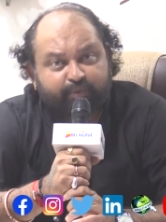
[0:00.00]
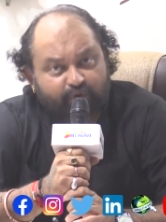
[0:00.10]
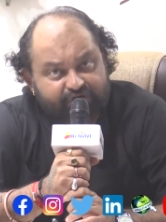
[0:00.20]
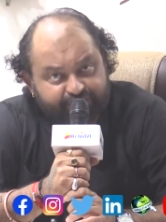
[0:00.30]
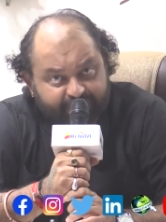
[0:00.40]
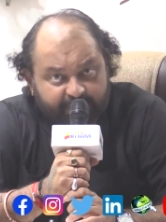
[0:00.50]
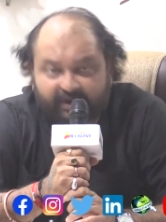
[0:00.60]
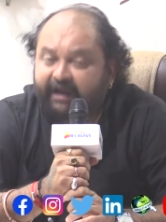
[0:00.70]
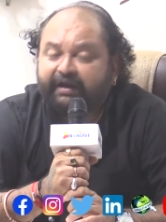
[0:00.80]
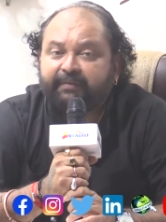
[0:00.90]
पूरी सृष्टि
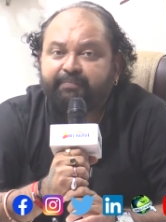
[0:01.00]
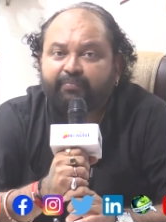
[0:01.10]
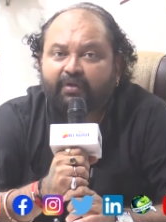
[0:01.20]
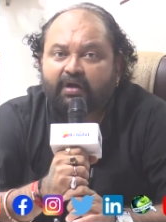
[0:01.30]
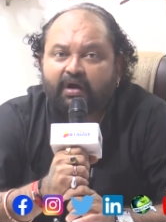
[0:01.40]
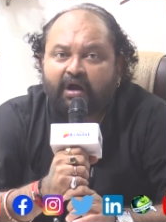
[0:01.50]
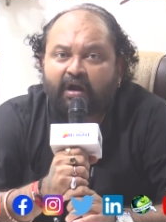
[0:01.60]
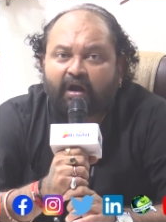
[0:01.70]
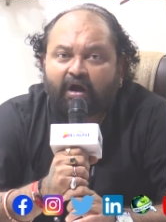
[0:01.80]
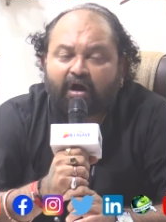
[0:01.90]
बनाई
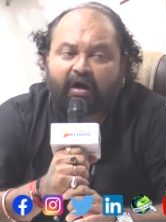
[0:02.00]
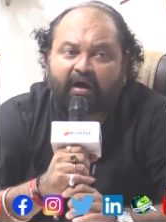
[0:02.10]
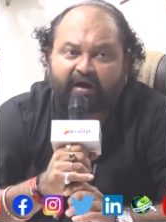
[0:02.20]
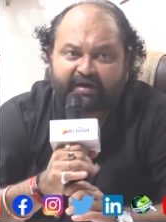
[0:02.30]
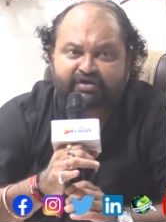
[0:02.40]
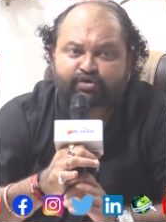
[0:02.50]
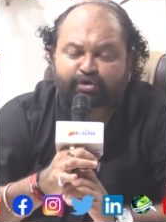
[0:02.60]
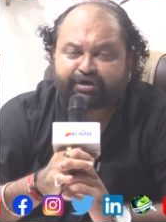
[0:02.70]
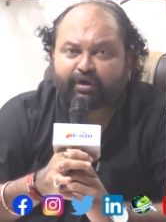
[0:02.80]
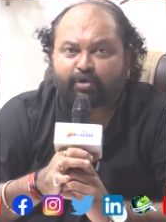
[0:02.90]
इस
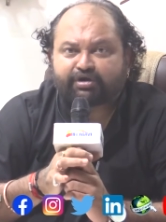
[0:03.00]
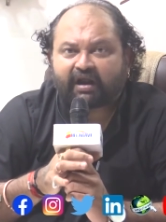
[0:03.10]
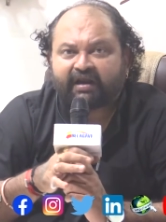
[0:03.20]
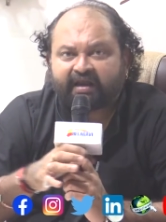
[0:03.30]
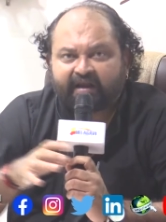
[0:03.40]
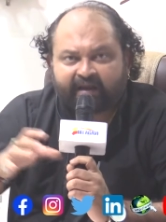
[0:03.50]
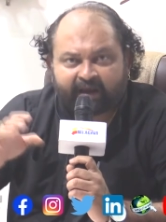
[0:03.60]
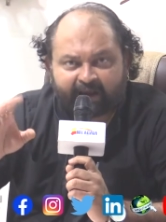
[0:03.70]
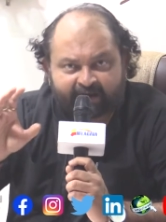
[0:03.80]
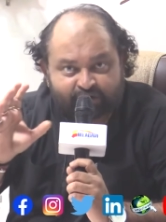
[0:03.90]
सृष्टि को चलाने के
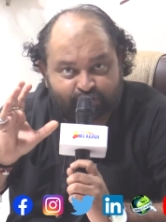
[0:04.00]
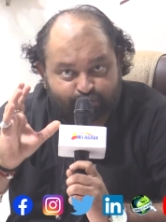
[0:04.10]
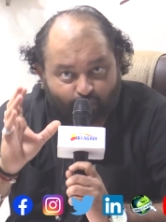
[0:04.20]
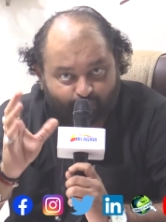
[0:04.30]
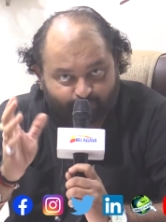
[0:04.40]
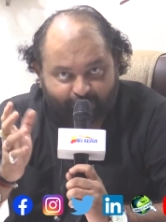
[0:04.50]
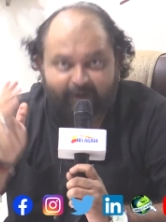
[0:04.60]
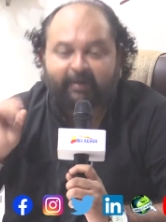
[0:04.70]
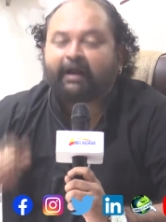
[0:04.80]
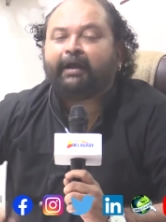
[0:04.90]
लिए एक
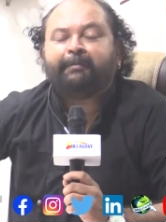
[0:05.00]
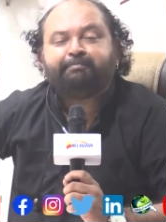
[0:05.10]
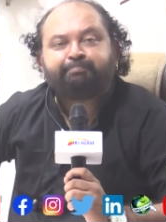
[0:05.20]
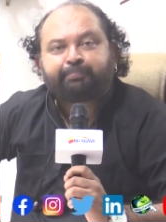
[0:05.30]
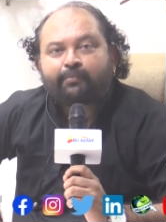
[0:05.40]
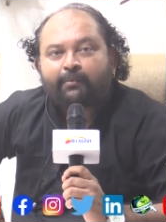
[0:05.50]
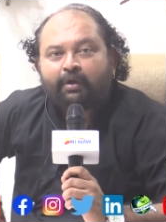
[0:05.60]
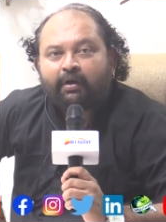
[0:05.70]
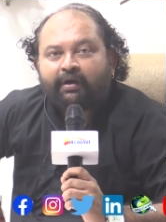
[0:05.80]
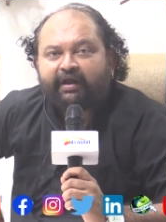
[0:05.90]
सॉफ्टवेयर बनाया
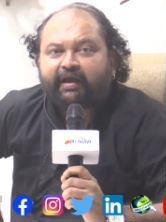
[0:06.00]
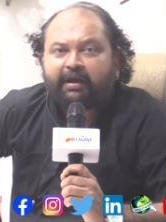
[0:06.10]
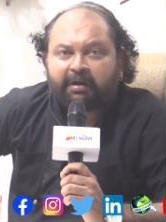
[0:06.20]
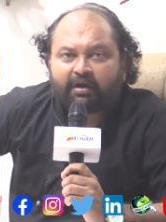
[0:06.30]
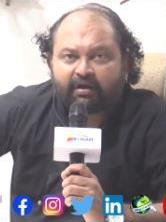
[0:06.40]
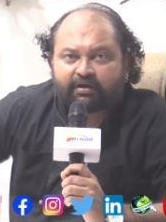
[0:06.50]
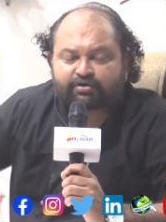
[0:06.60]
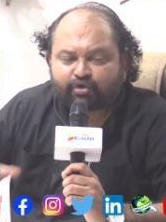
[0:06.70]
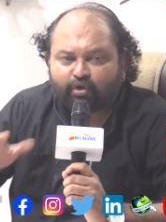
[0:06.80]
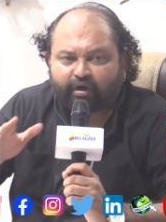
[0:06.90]
ठीक है
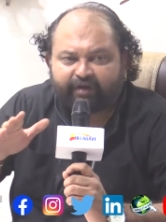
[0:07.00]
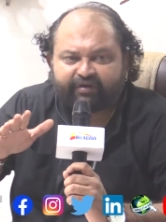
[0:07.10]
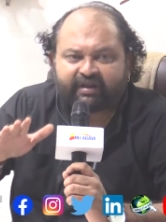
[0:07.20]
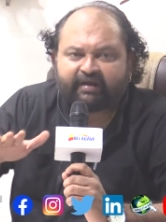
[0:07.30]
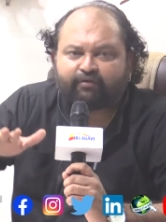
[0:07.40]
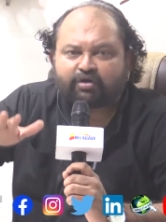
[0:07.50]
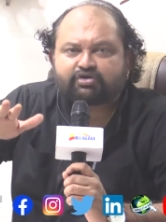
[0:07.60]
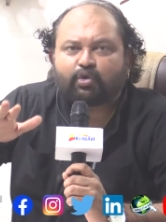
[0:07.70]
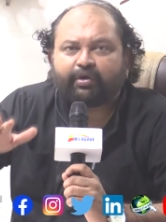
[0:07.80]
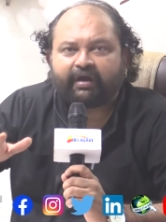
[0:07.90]
सो एवरीथिंग
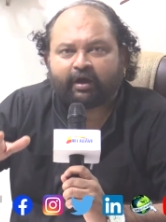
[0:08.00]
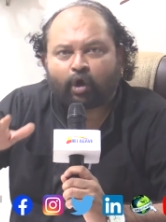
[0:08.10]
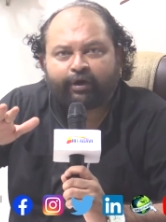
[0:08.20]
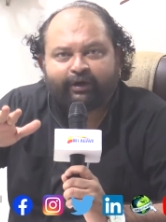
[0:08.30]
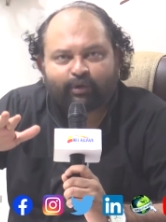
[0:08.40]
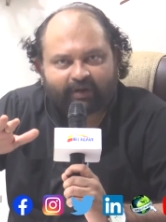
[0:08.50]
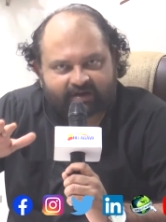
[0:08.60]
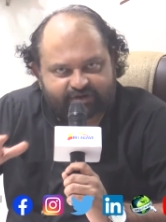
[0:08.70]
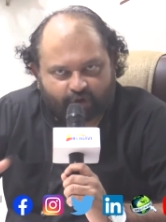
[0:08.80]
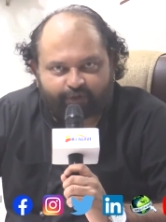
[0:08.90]
वॉज गोइंग अकॉर्डिंग टू
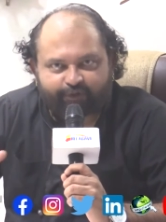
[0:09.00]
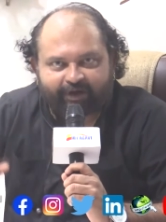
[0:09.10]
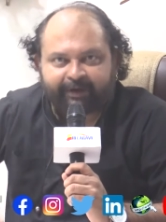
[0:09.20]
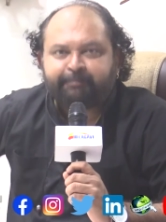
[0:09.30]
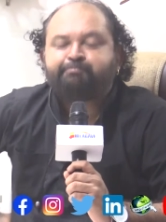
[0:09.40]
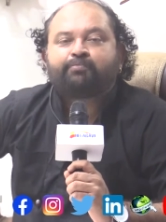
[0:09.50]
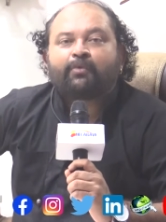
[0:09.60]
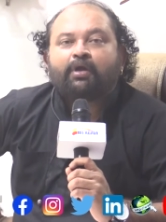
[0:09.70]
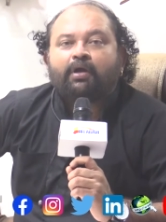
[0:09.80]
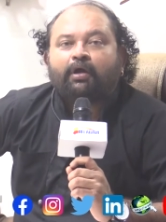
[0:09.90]
दैट सॉफ्टवेयर
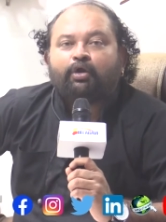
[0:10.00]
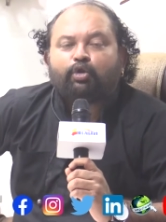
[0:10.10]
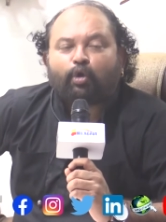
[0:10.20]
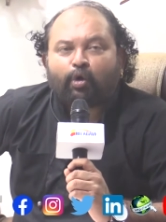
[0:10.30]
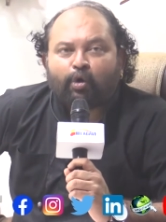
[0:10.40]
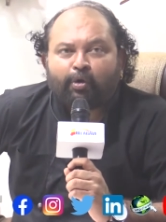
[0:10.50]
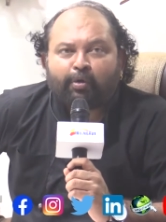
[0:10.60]
तो